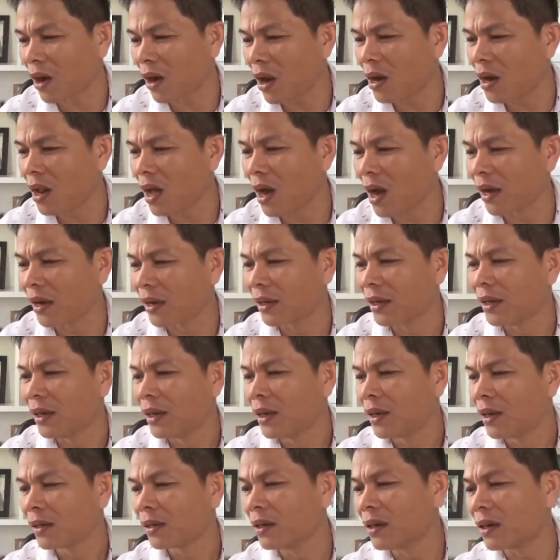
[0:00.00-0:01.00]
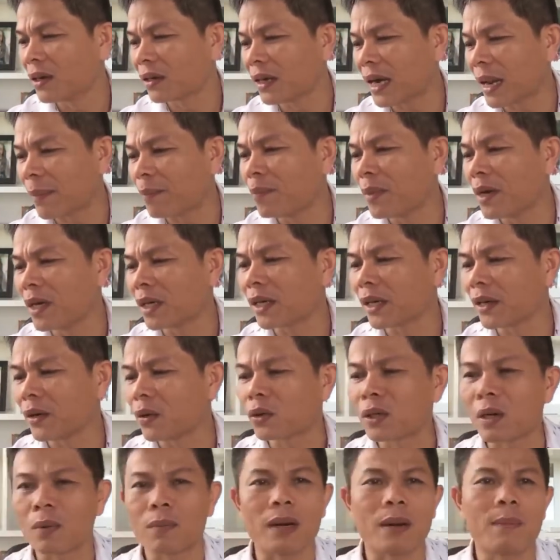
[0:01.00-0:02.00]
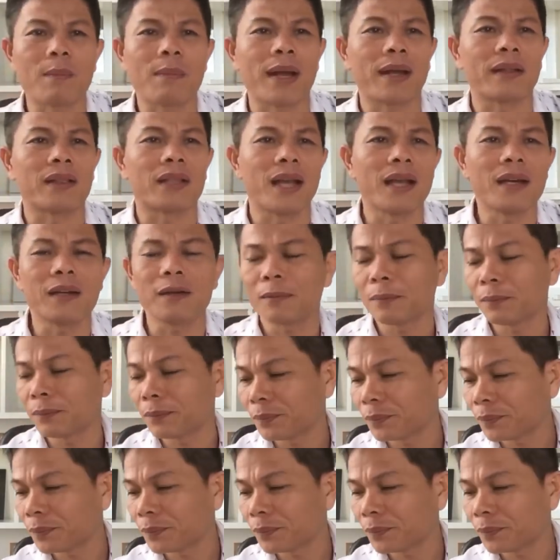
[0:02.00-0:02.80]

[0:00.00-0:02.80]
có lời được 50 triệu trong 5 ngày Tết